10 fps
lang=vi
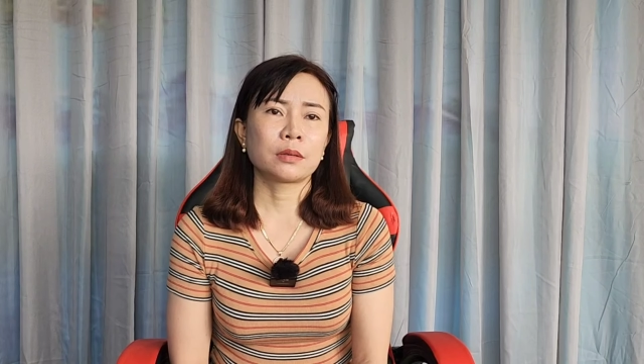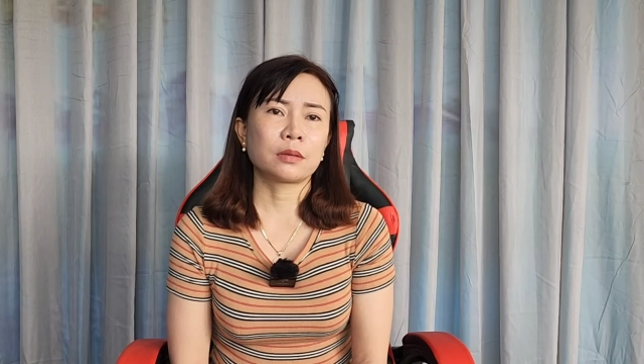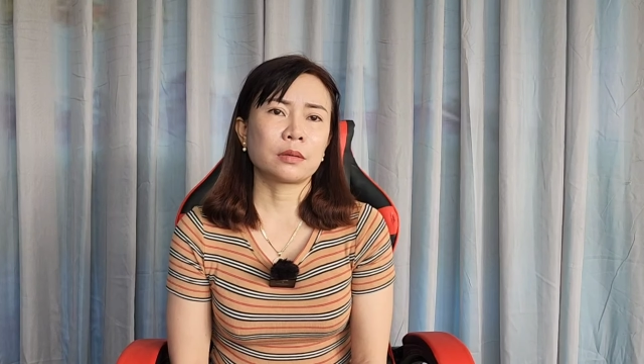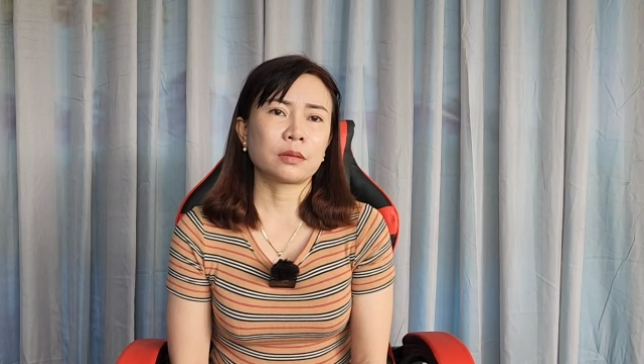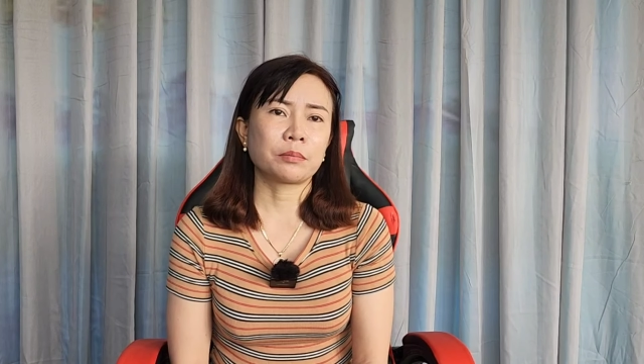
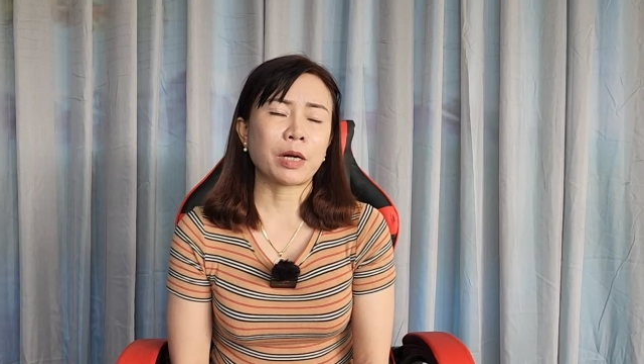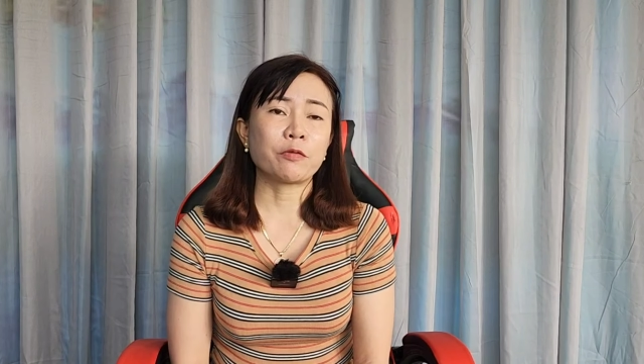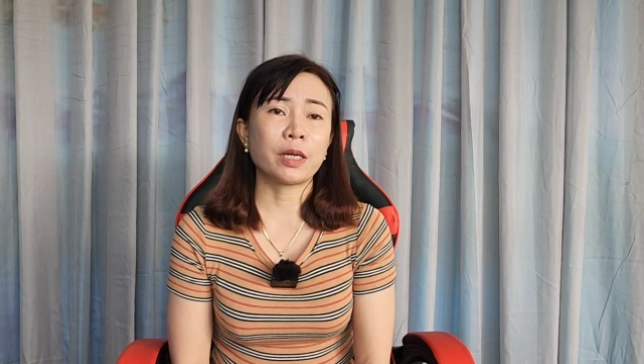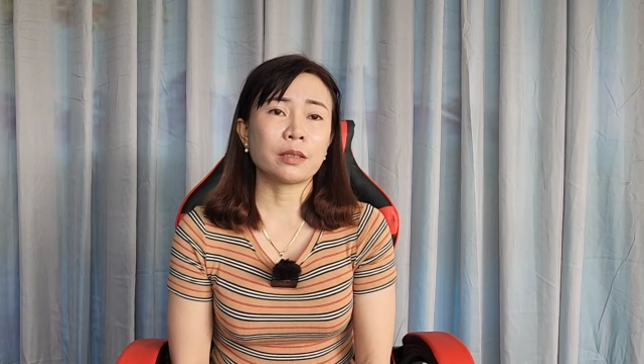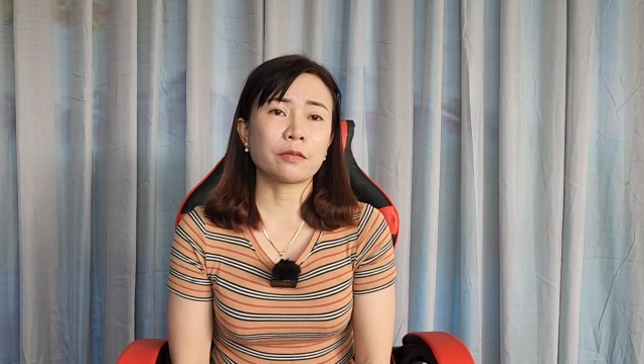ờ, bảo
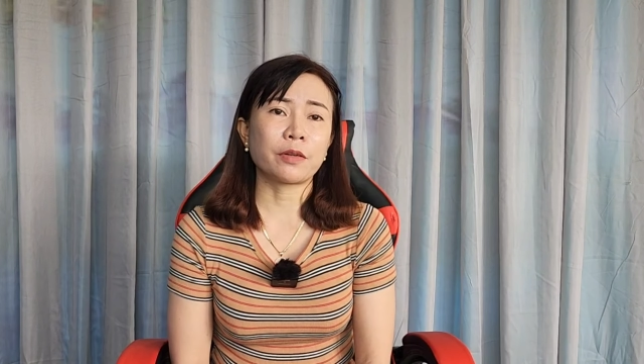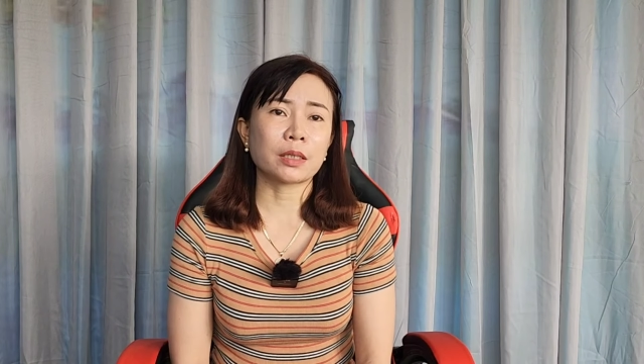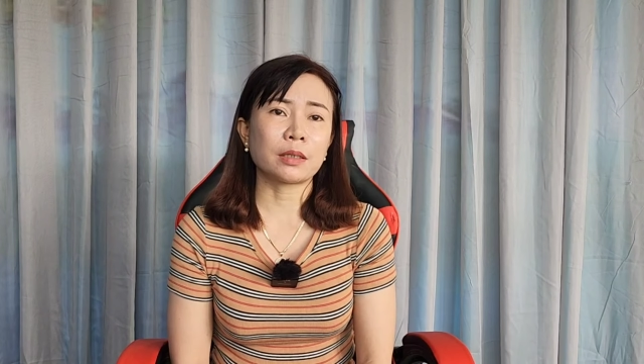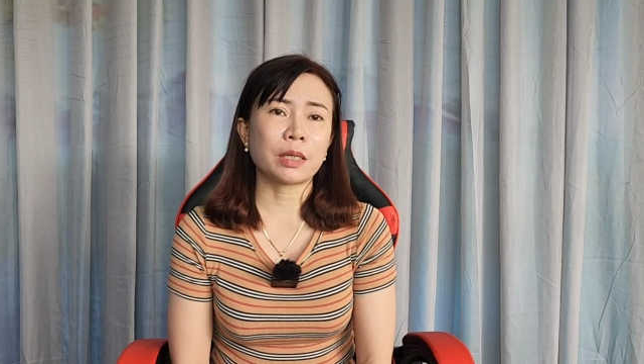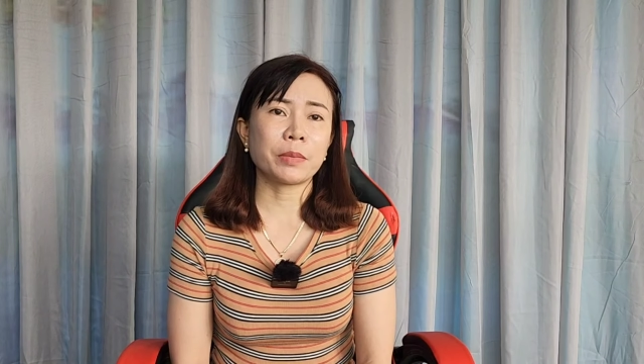vệ thực vật
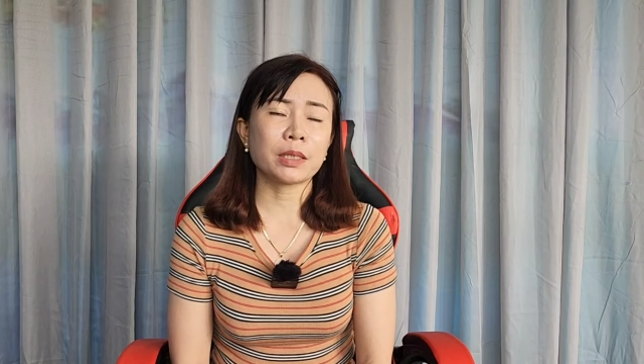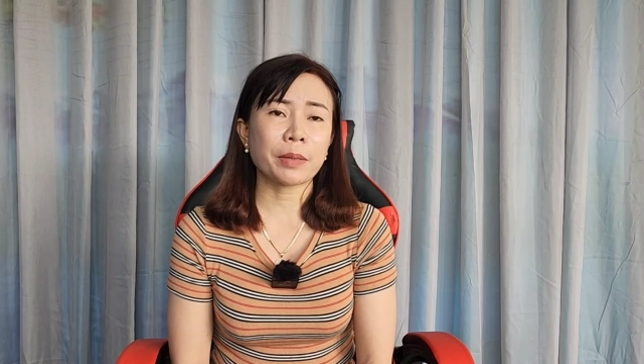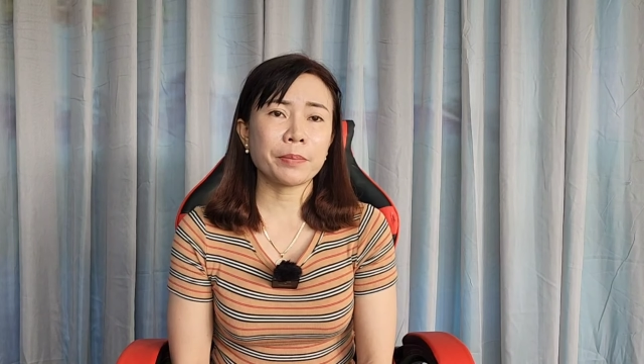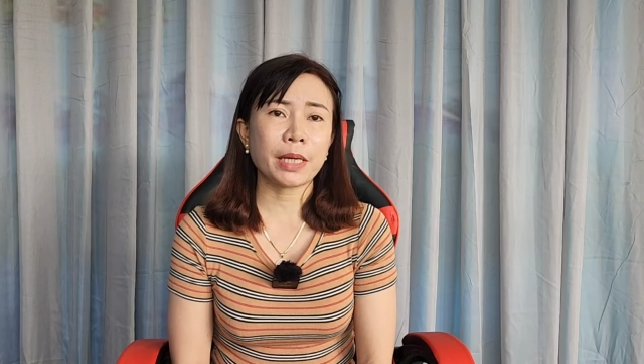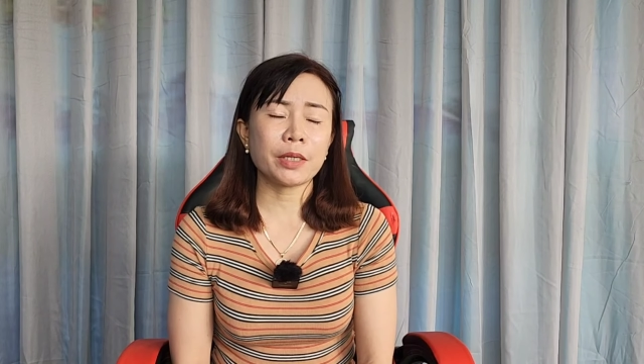người ta mới
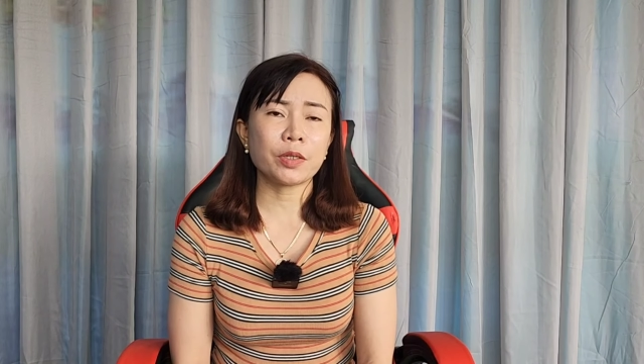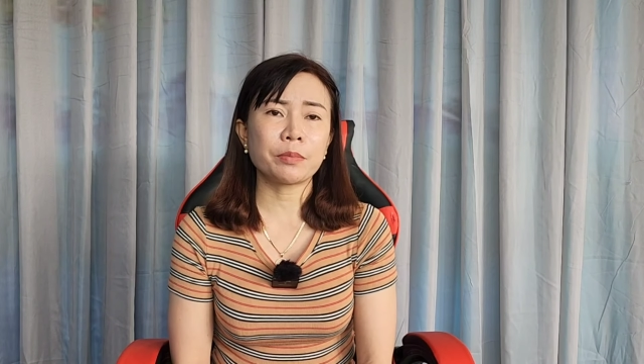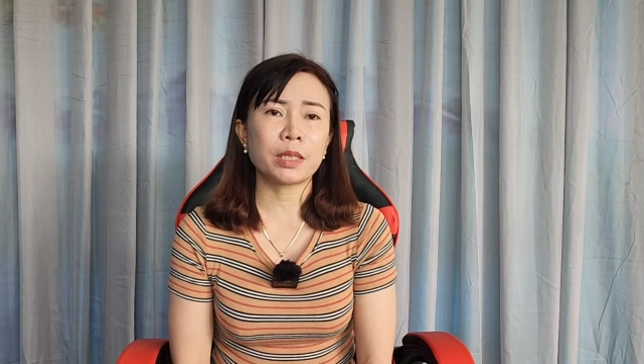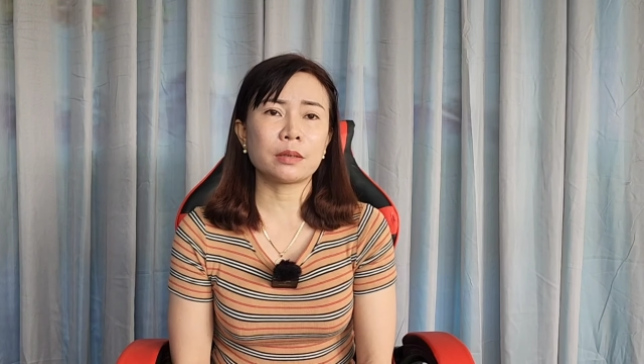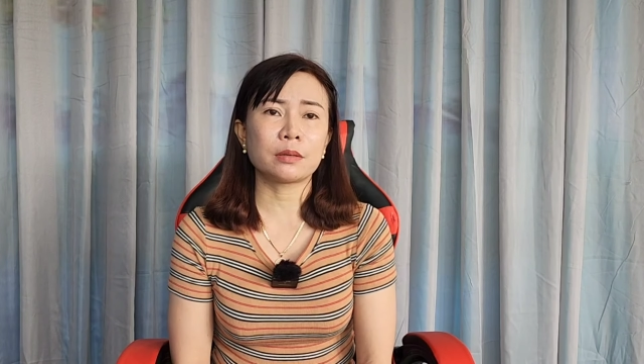cấp giấy cho
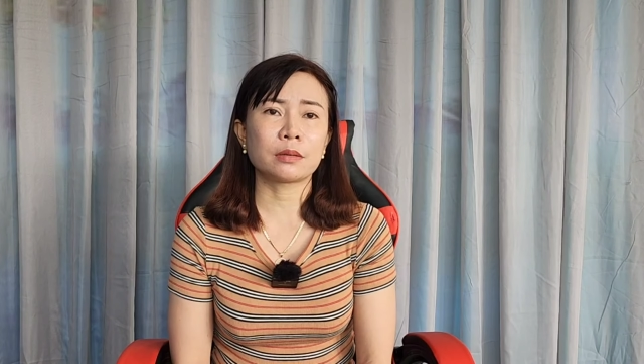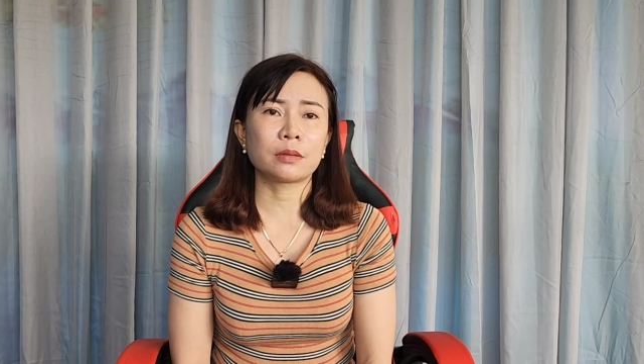mình